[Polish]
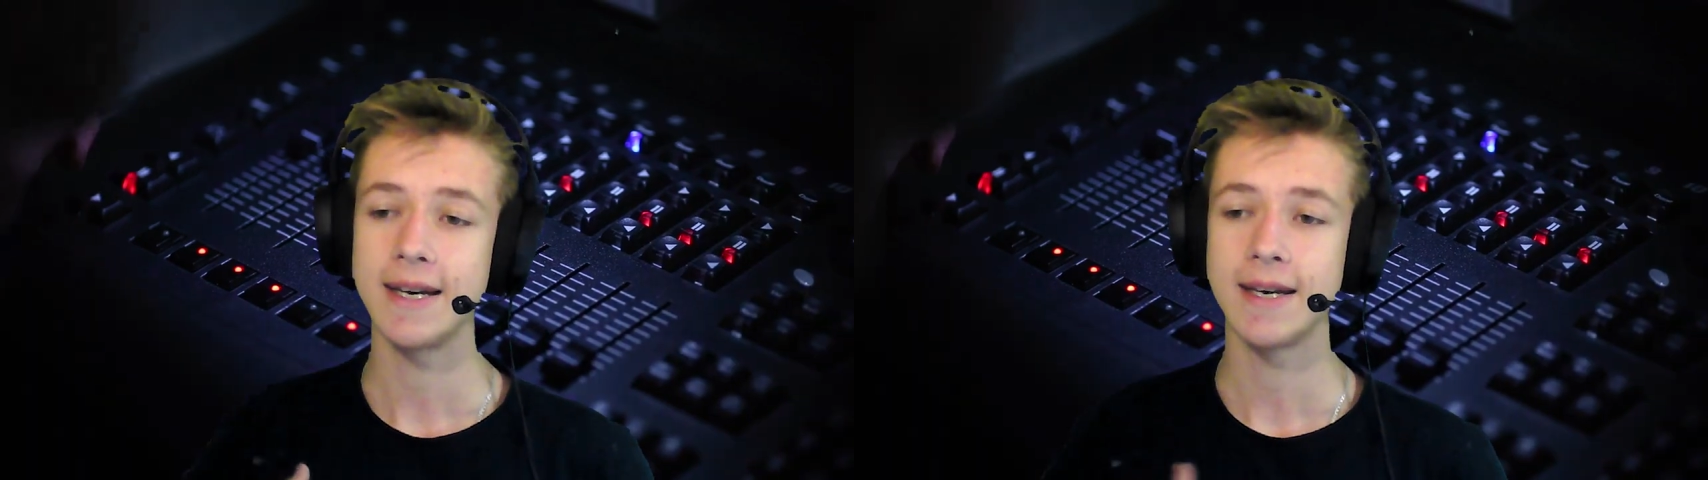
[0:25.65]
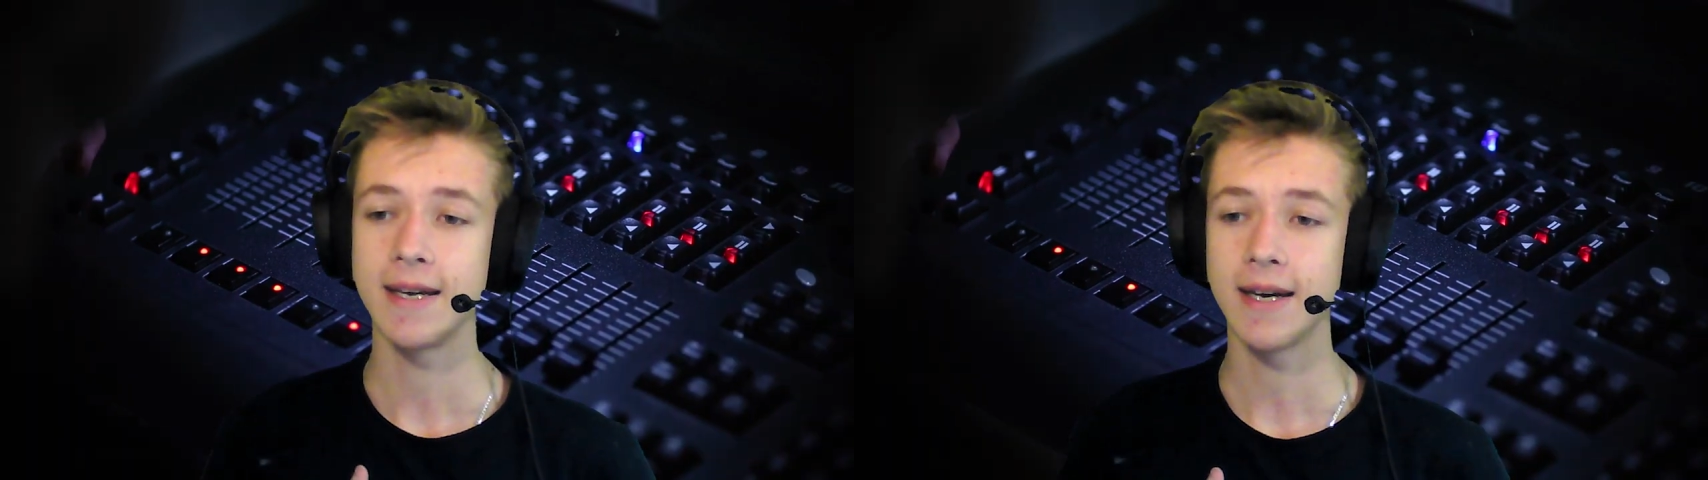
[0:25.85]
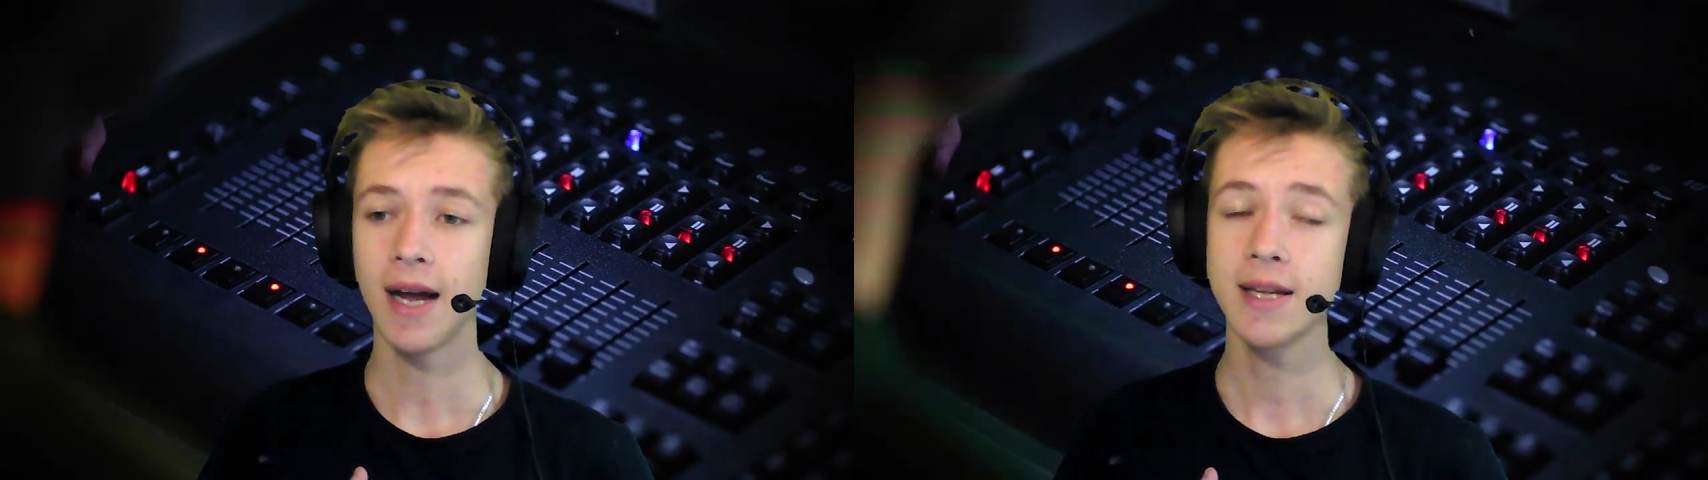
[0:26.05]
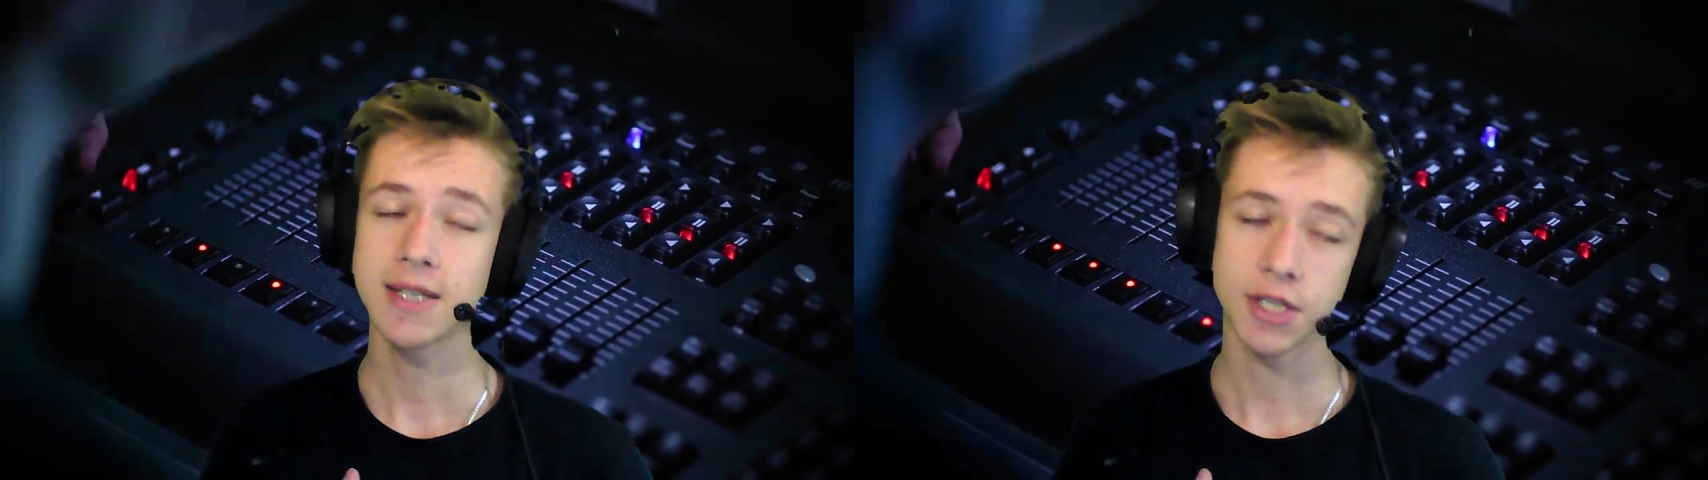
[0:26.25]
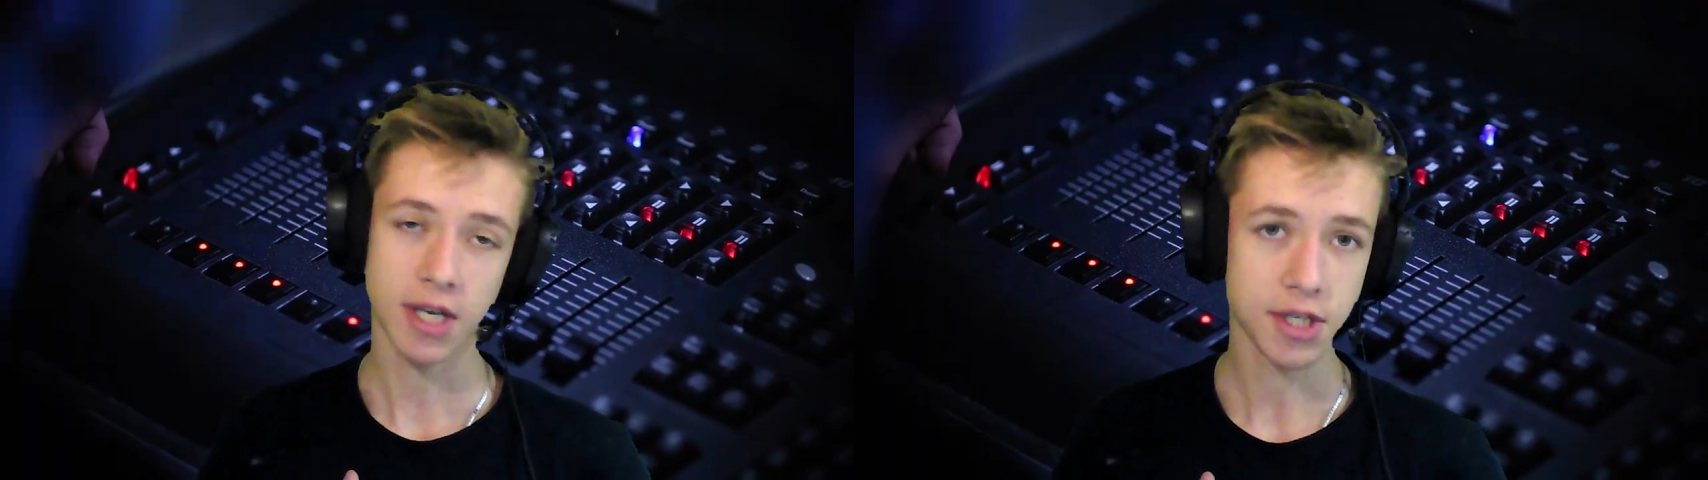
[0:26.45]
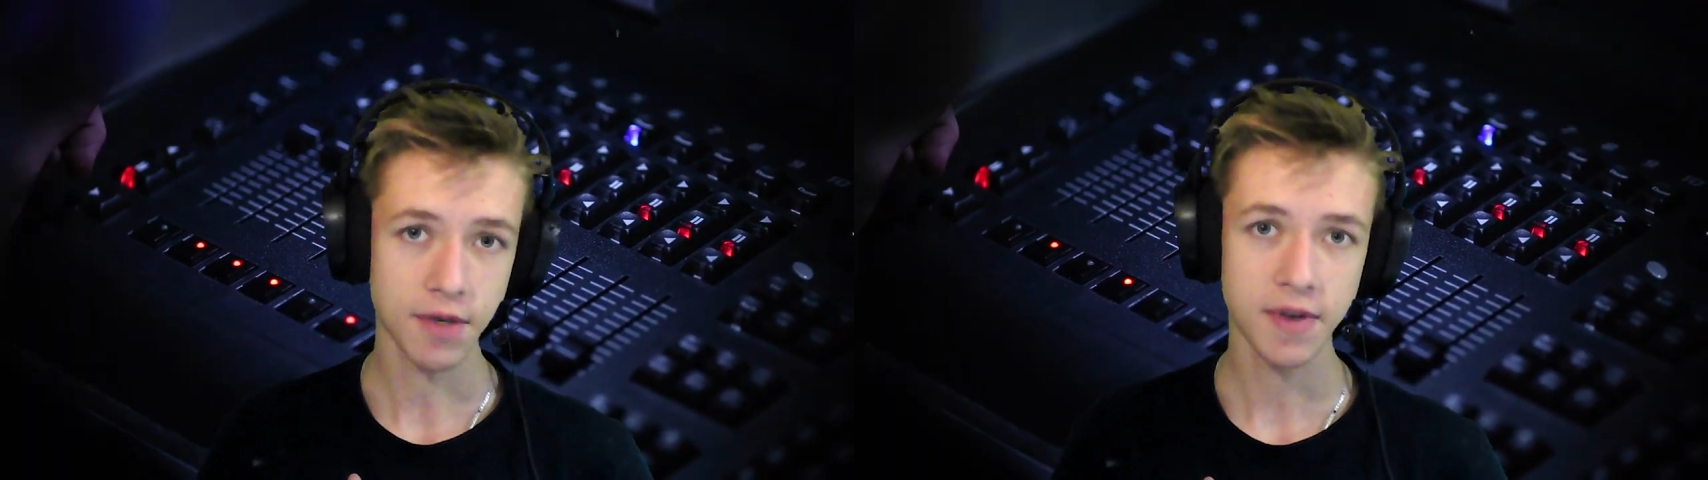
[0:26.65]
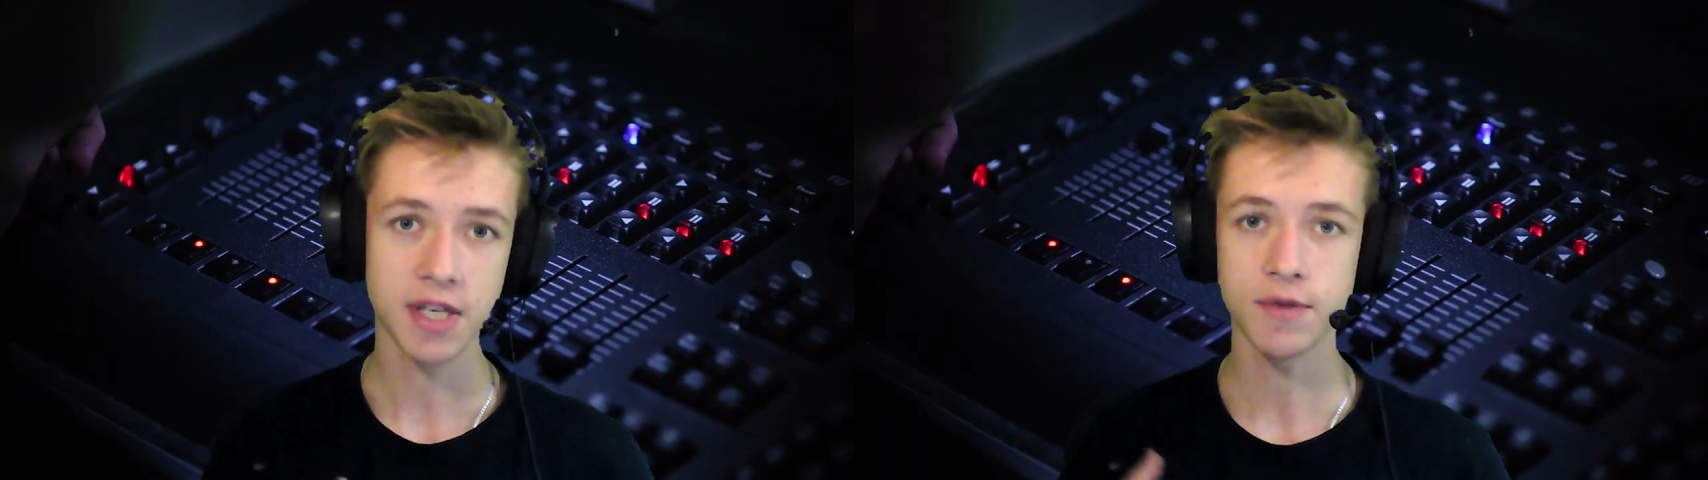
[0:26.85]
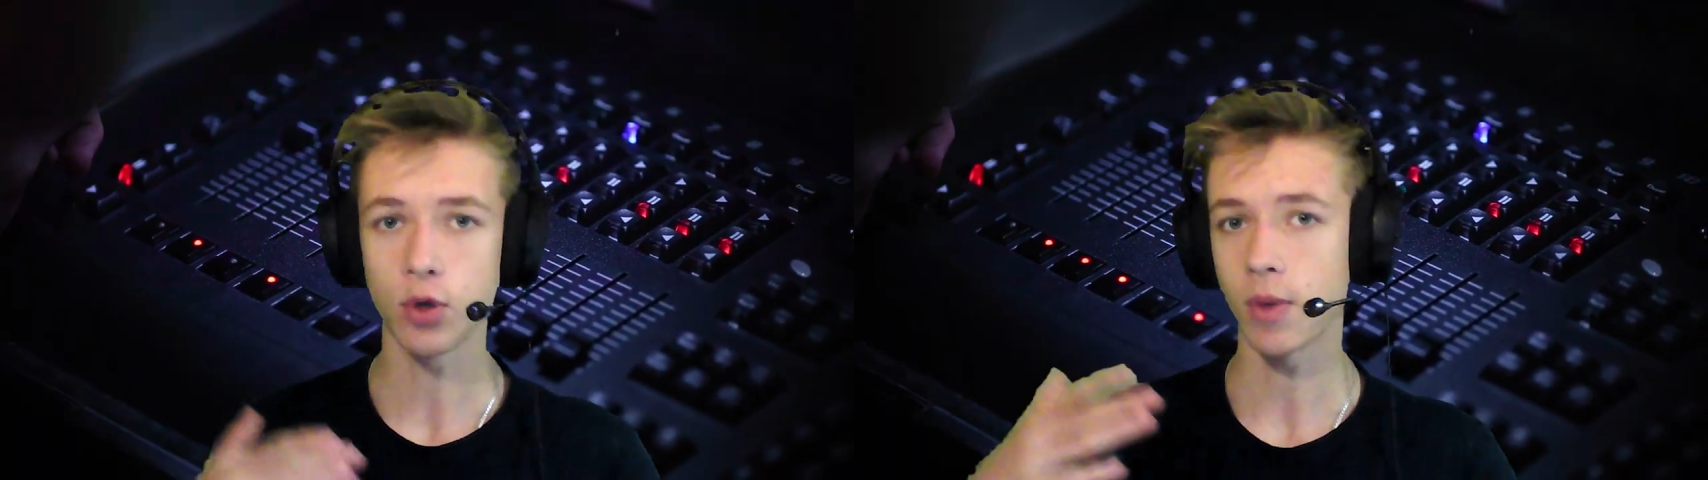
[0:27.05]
e, ale zaczekaj, jeszcze chwilę